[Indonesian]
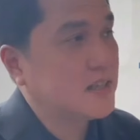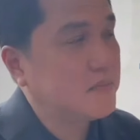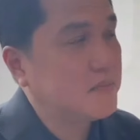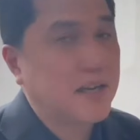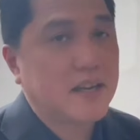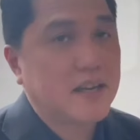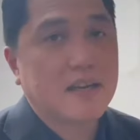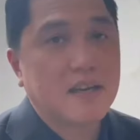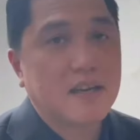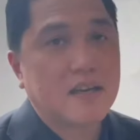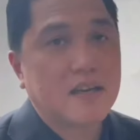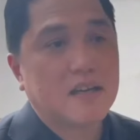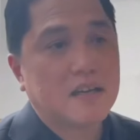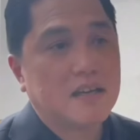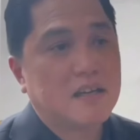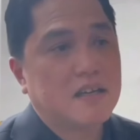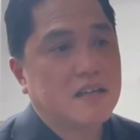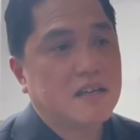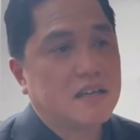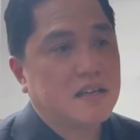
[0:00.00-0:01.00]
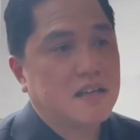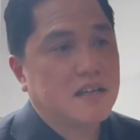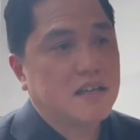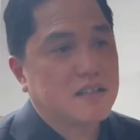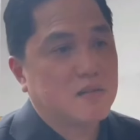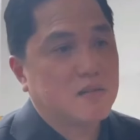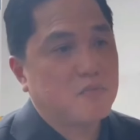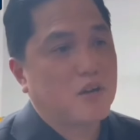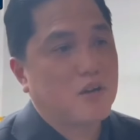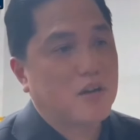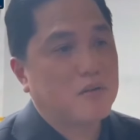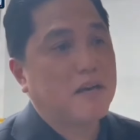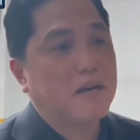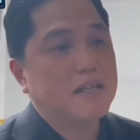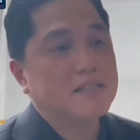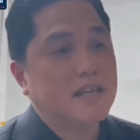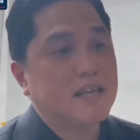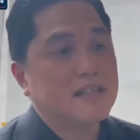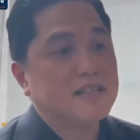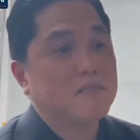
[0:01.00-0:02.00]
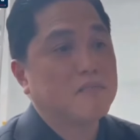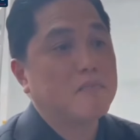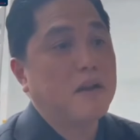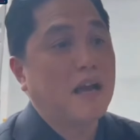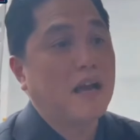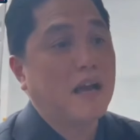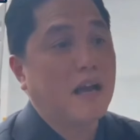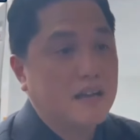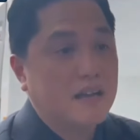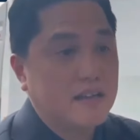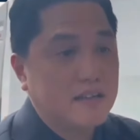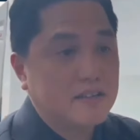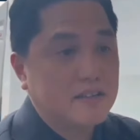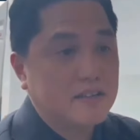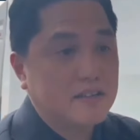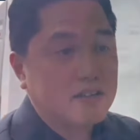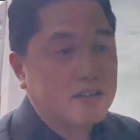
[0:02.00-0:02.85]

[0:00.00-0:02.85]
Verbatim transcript: lihat ke mereka kita bukan bangsa yang terbelakang